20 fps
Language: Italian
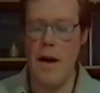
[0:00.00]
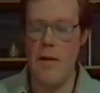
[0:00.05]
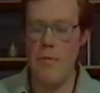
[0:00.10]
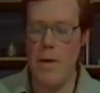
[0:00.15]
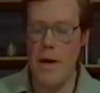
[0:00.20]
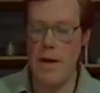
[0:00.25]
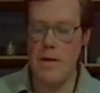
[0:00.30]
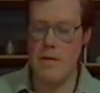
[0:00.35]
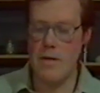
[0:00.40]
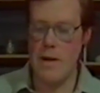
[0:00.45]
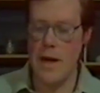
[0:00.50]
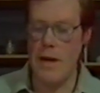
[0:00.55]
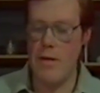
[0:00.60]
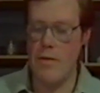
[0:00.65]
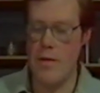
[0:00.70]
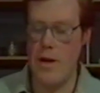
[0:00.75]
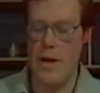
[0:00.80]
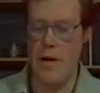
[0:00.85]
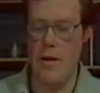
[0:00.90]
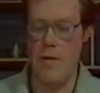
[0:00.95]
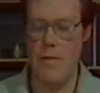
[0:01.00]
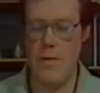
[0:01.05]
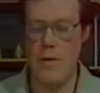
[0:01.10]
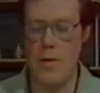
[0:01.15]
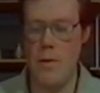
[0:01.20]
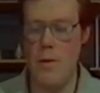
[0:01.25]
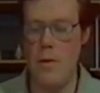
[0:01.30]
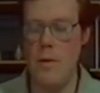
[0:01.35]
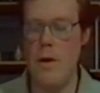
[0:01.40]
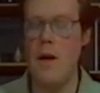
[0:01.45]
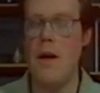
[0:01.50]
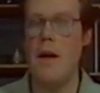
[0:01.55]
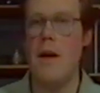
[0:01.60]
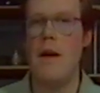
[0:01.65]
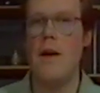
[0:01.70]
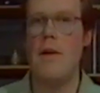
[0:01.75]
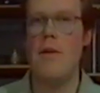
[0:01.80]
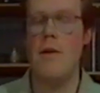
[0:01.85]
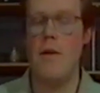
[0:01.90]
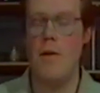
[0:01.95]
Ho disegnato due pedicelli
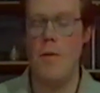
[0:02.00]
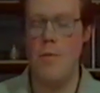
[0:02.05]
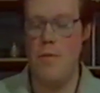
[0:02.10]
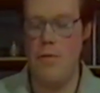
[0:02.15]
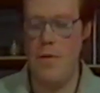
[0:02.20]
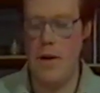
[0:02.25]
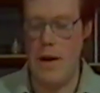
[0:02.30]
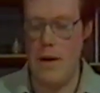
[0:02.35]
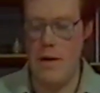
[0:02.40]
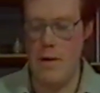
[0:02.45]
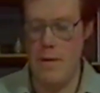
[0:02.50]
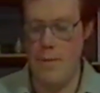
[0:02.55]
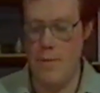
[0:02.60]
ambulacrali,